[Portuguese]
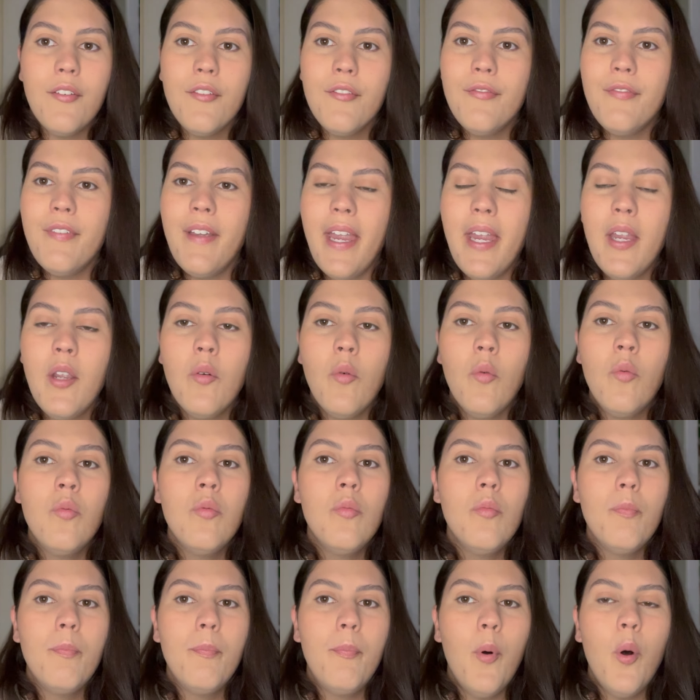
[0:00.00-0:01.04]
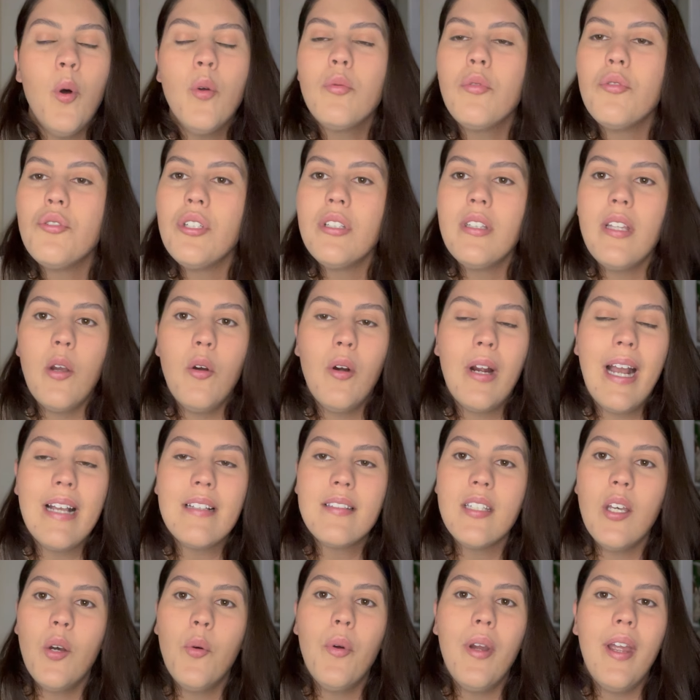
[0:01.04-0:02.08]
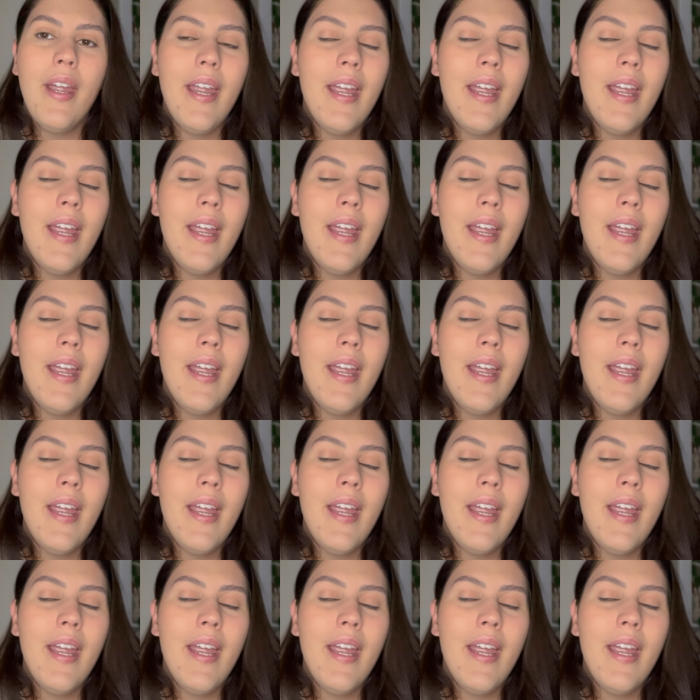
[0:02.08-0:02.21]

vem um ponto de interrogação